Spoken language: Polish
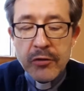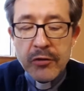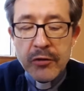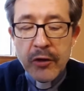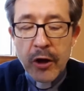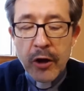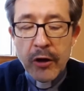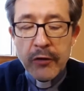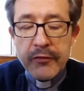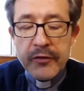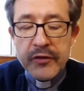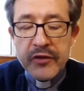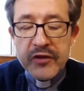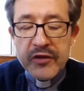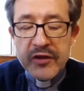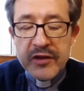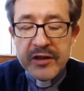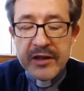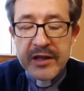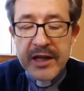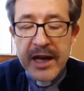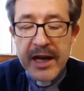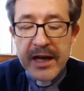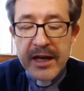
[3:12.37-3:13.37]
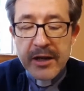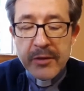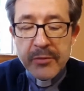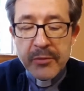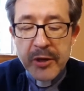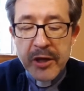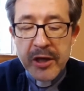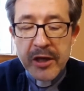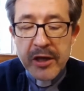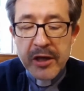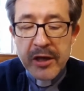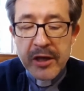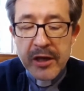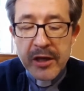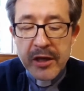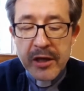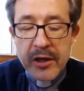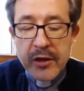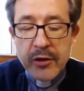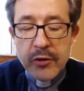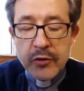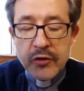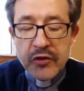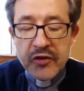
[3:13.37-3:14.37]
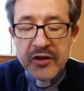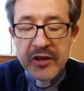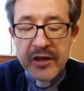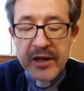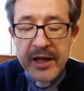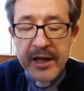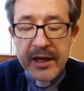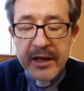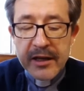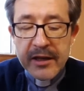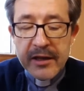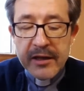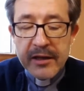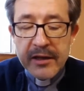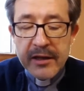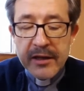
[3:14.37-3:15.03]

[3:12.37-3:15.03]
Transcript: owcy, drachmie i o synach.